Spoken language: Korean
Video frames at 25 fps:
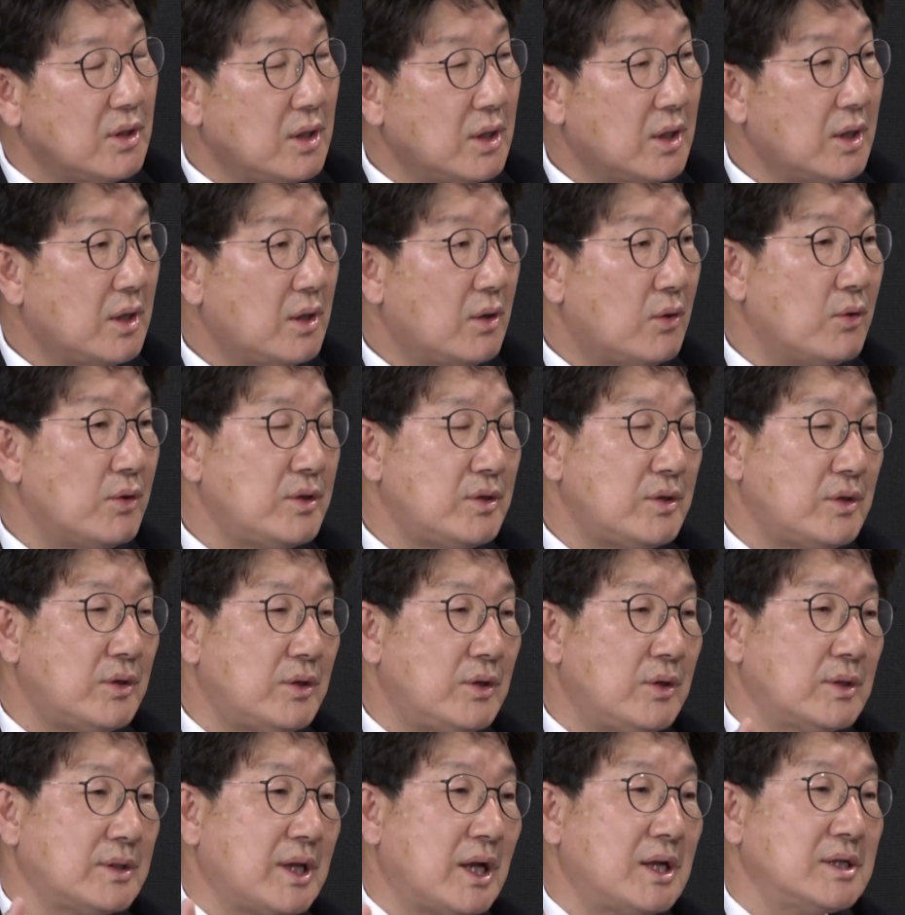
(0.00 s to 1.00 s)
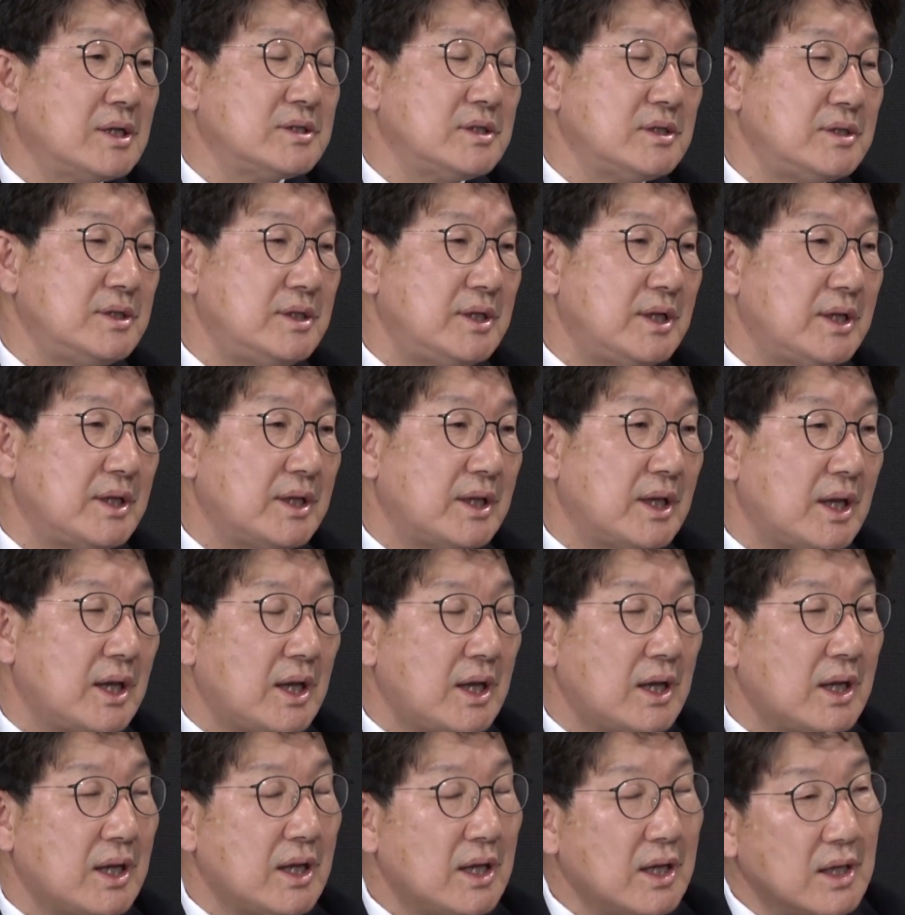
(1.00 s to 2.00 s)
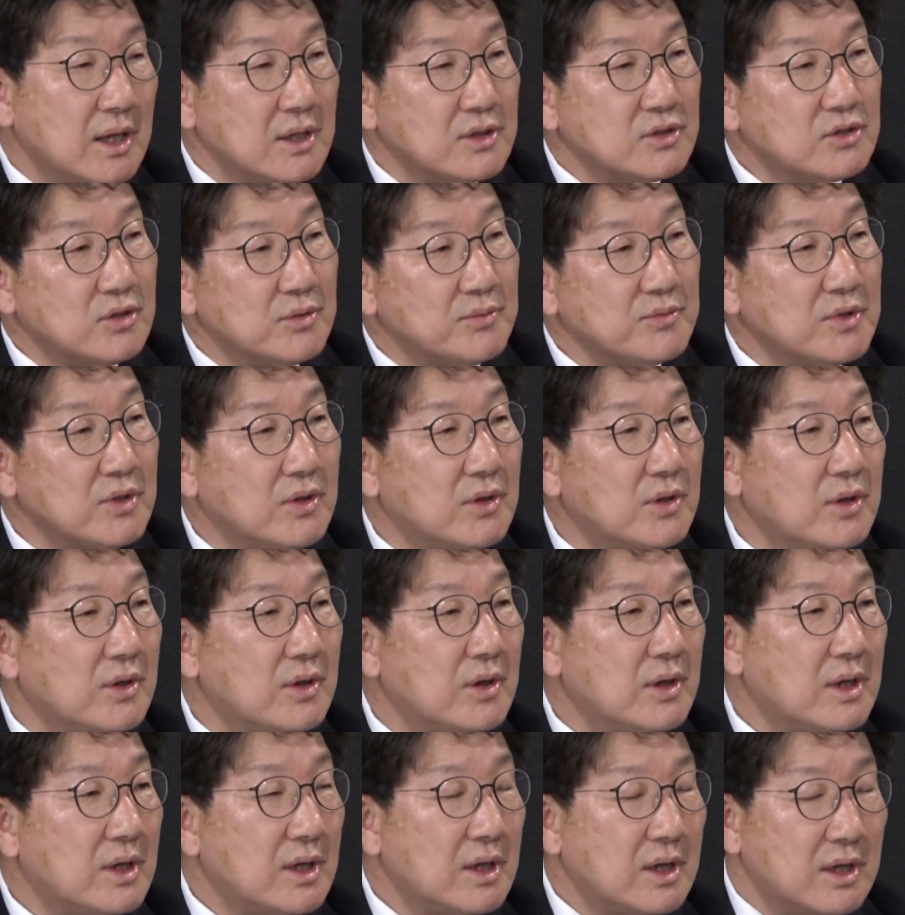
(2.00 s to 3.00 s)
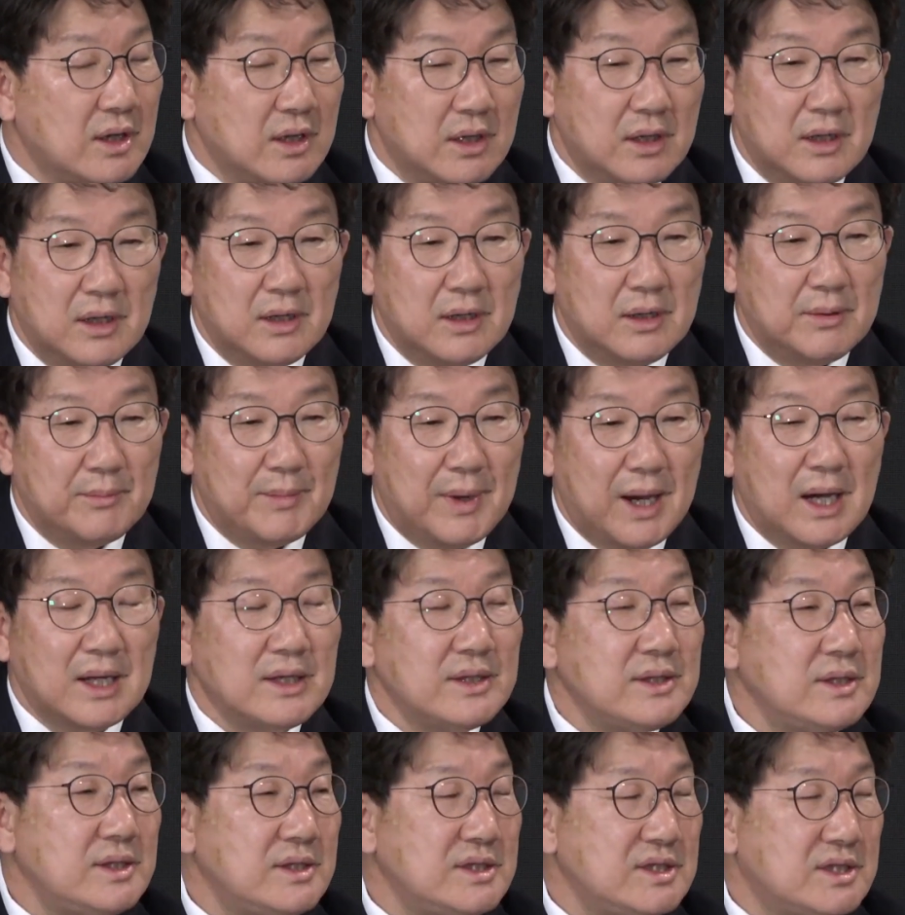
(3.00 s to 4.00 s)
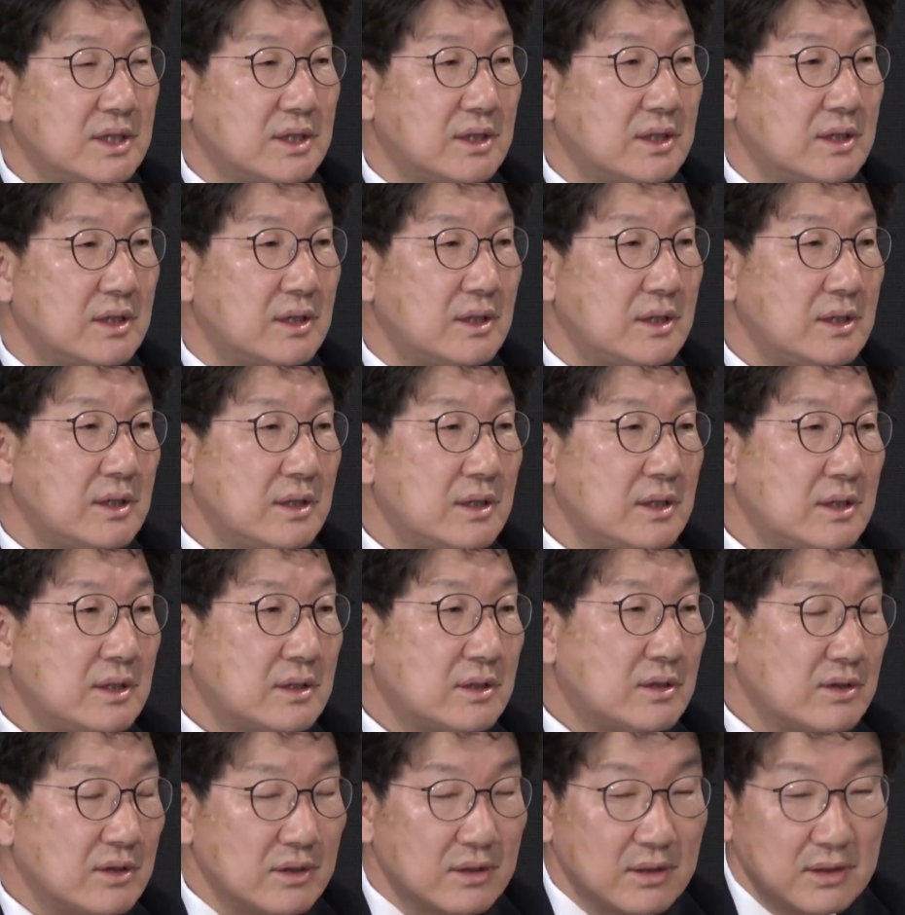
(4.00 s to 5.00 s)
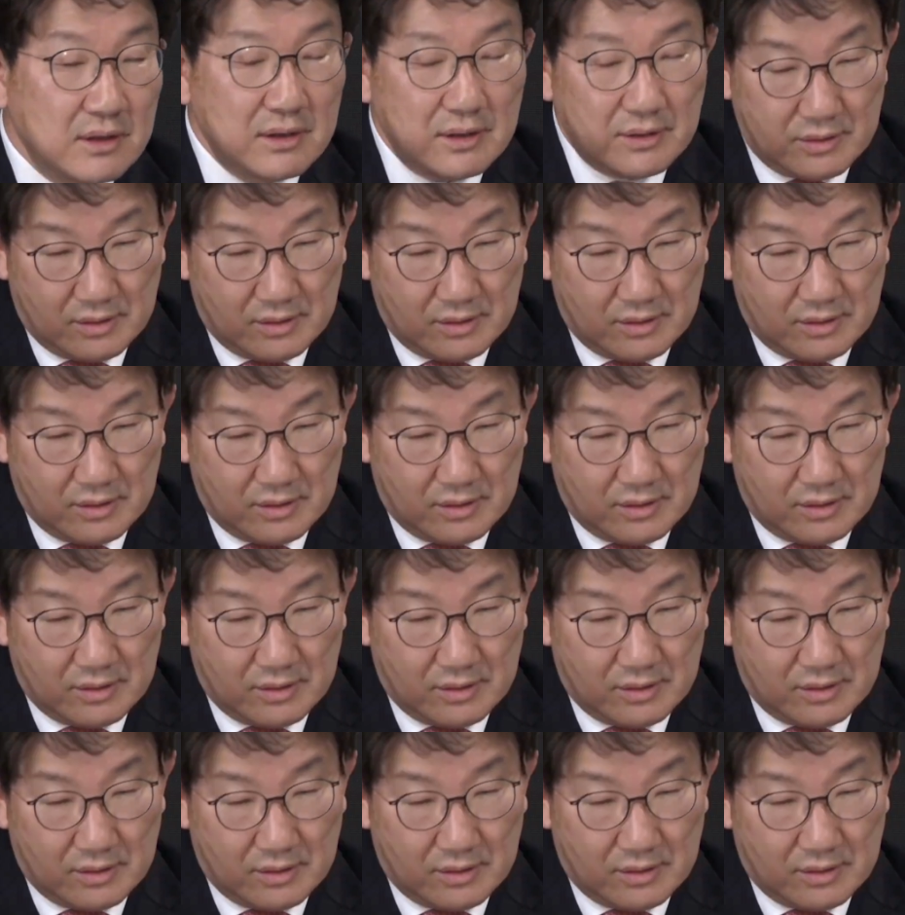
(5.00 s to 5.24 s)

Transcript: 네. 오히려 당선인에게 좀 더, 어, 많은 인재를 더, 넣,